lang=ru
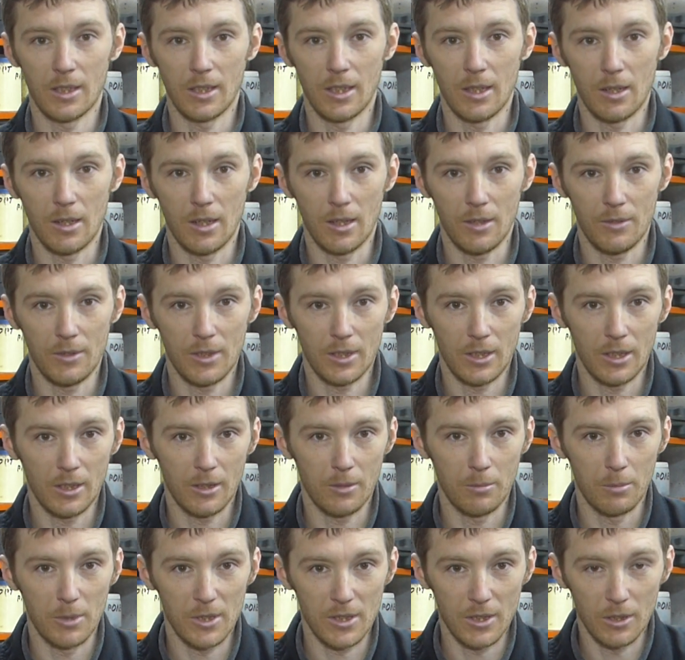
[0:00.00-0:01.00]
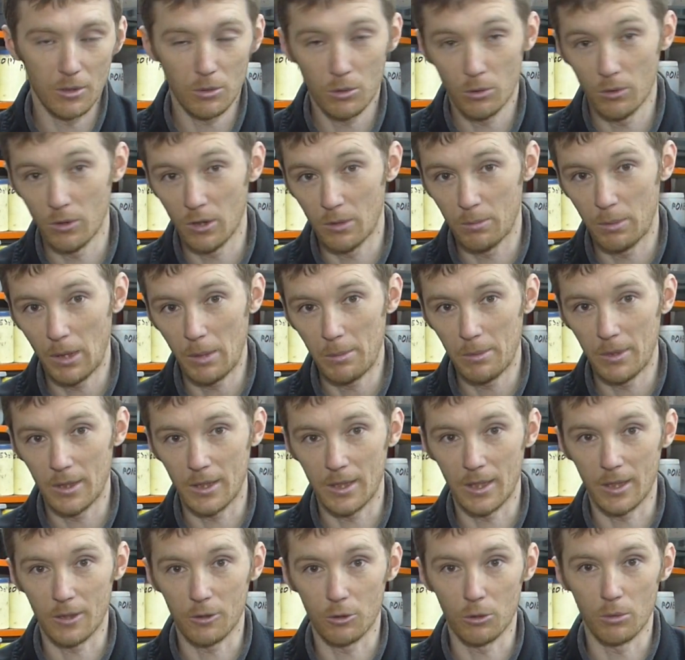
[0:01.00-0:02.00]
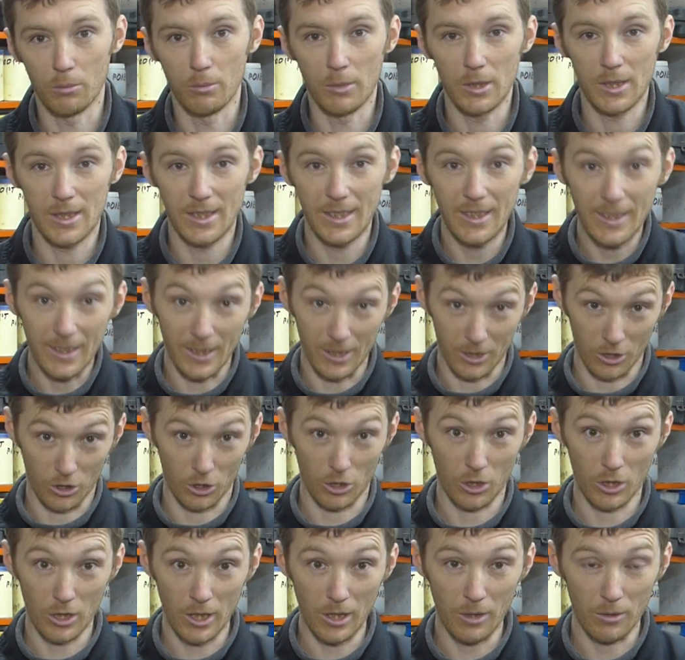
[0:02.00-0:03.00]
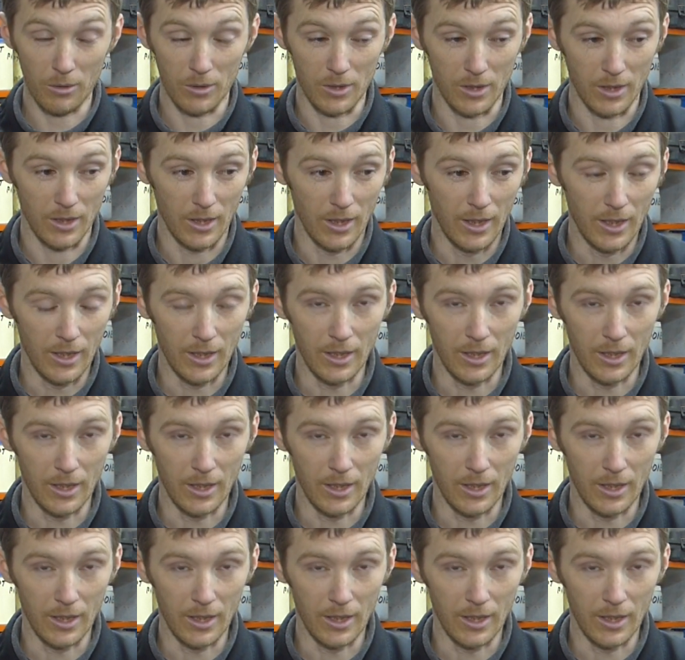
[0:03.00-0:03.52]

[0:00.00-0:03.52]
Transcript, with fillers: на всяких бестолковых пабликах, то мозги разжижаются,